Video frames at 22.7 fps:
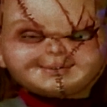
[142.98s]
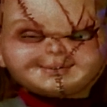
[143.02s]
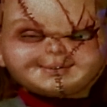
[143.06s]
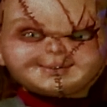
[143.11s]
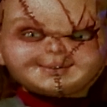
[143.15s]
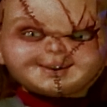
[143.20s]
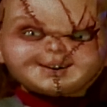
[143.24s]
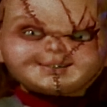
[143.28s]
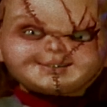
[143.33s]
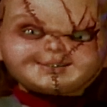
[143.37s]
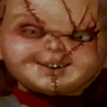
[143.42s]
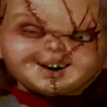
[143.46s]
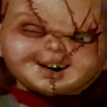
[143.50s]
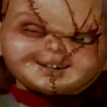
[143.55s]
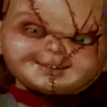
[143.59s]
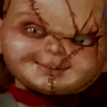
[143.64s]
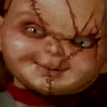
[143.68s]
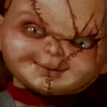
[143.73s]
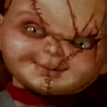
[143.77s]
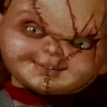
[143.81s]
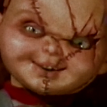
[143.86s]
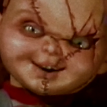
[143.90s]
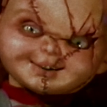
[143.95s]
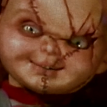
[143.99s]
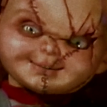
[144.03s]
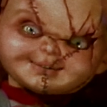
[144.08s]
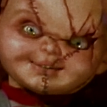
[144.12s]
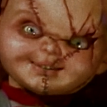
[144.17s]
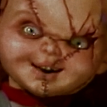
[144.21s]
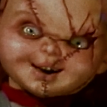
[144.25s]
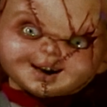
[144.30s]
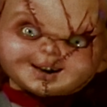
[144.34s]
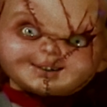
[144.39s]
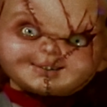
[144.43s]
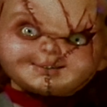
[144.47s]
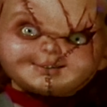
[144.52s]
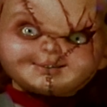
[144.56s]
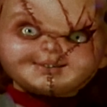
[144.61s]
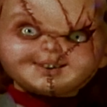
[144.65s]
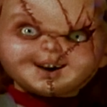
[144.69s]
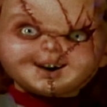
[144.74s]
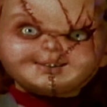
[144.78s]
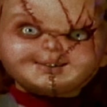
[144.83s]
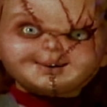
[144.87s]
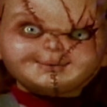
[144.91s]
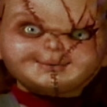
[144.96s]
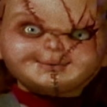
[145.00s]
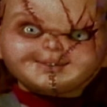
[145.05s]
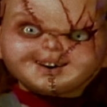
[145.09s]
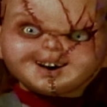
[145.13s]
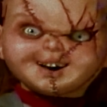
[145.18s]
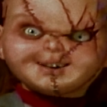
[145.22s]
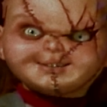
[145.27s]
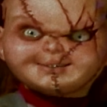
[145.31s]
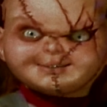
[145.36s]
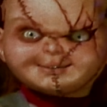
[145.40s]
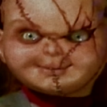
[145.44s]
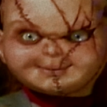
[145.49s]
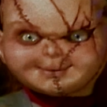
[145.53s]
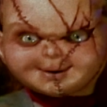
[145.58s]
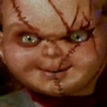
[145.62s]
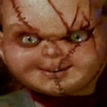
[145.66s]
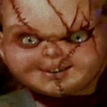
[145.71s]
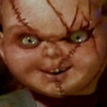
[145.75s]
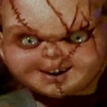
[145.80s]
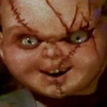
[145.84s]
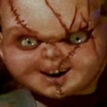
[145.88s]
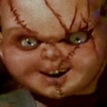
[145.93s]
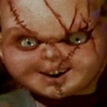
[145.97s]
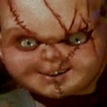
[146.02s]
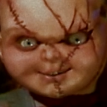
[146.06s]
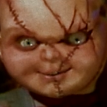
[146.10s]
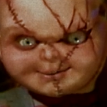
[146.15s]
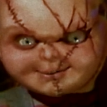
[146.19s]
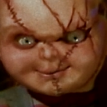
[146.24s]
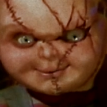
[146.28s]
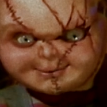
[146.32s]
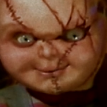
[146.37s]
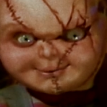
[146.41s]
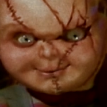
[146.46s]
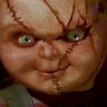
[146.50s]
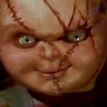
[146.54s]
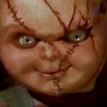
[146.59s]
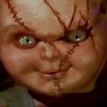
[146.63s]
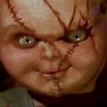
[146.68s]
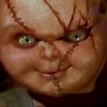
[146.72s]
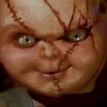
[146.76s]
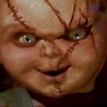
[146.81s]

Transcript: Es hora de llamar a un fiel amigo que creo que conoces.